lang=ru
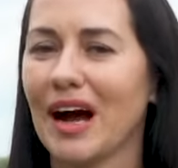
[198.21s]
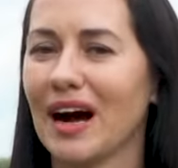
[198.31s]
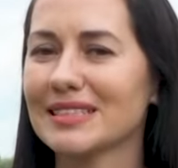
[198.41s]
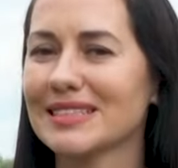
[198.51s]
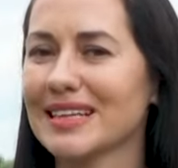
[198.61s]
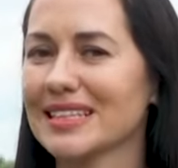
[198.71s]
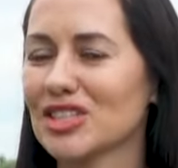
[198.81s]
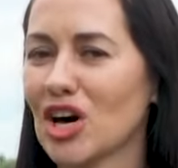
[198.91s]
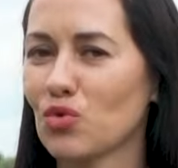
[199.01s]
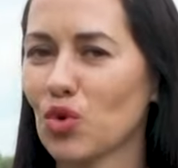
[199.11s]
Остались
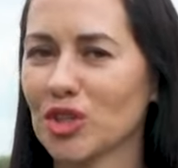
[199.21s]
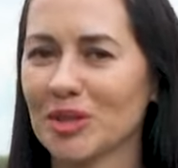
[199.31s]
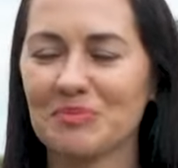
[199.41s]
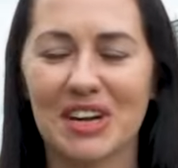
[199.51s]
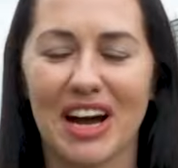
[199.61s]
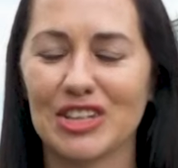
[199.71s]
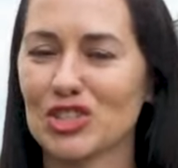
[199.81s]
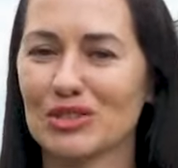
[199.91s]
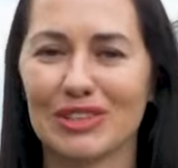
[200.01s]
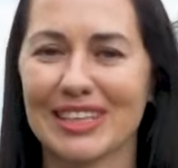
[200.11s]
довольны,
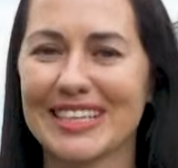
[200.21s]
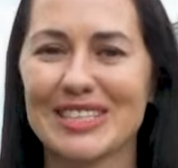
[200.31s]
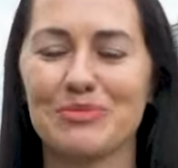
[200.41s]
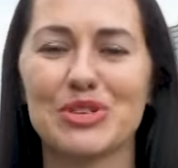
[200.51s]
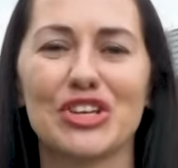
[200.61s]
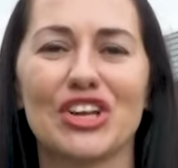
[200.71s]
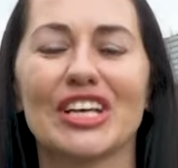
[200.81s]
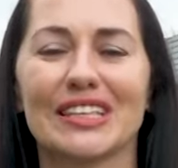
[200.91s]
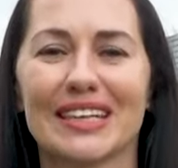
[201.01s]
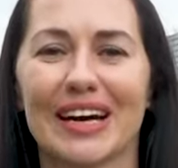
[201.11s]
качество для Сибири
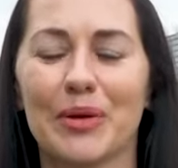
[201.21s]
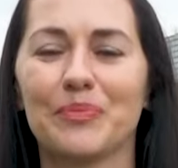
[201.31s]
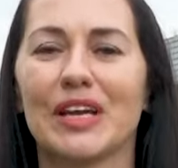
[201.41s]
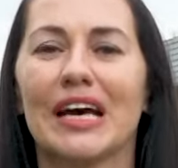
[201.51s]
редкое.